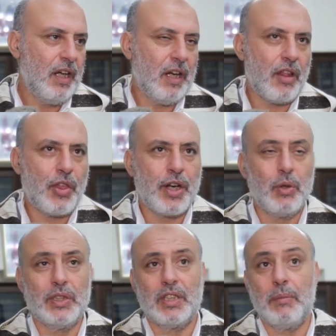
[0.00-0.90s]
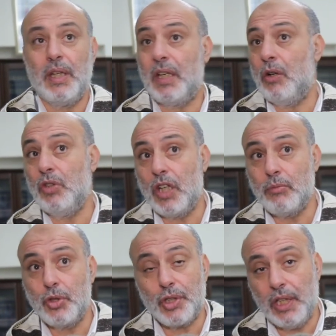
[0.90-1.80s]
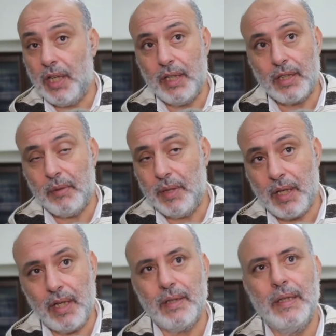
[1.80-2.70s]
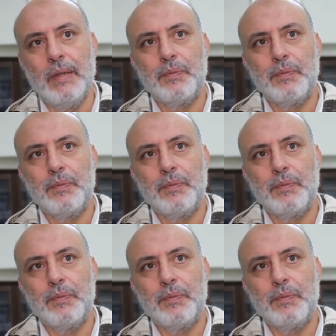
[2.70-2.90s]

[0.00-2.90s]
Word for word: على الثروات السمكيه هناك مشكلين كبيرين